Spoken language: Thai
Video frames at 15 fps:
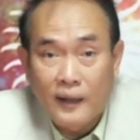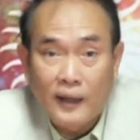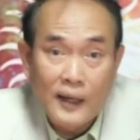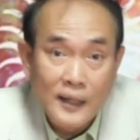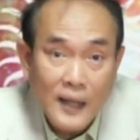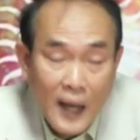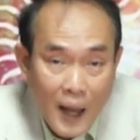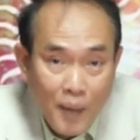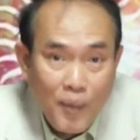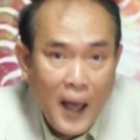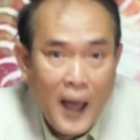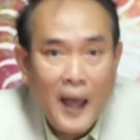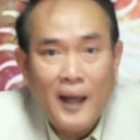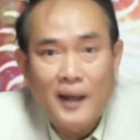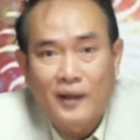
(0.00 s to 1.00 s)
ในเรือนลา
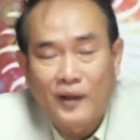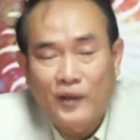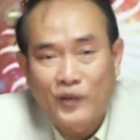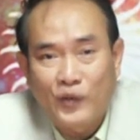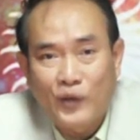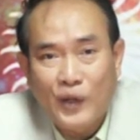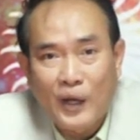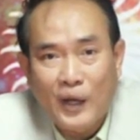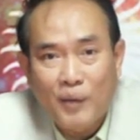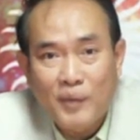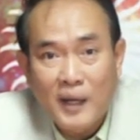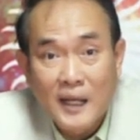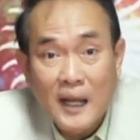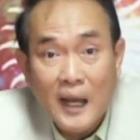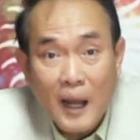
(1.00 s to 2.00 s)
ภะตัวทีนะครับ
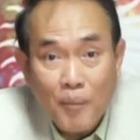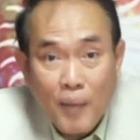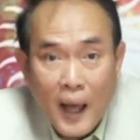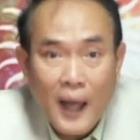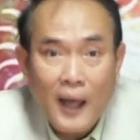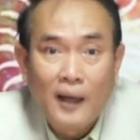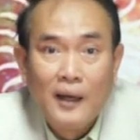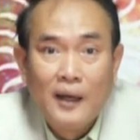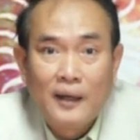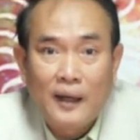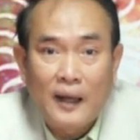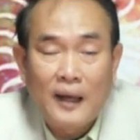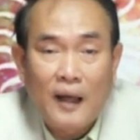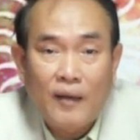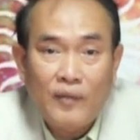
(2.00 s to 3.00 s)
ในเรือนลาภะใน
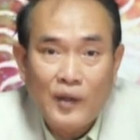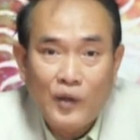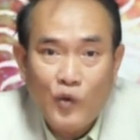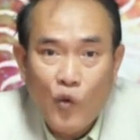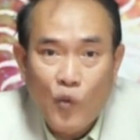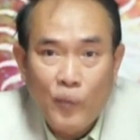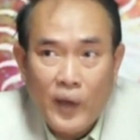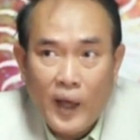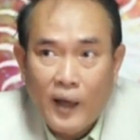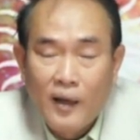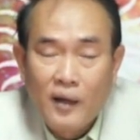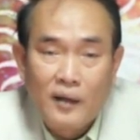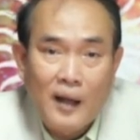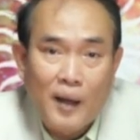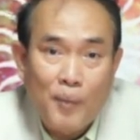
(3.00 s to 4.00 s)
ราศีกุมเนี่ย
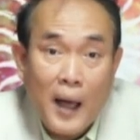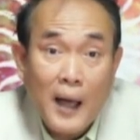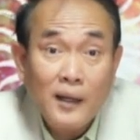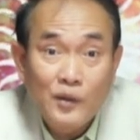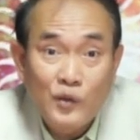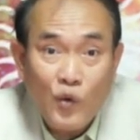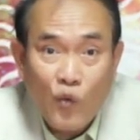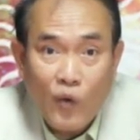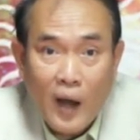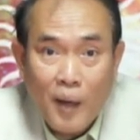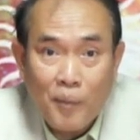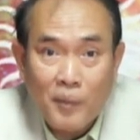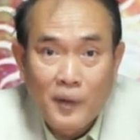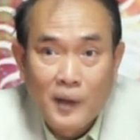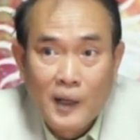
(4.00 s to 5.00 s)
ลาภะคือโชคลา
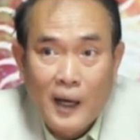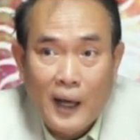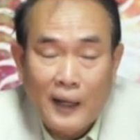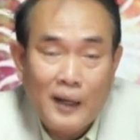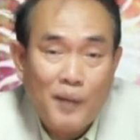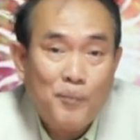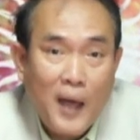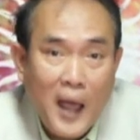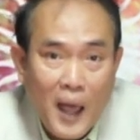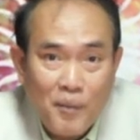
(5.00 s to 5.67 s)
ภถ้าแปล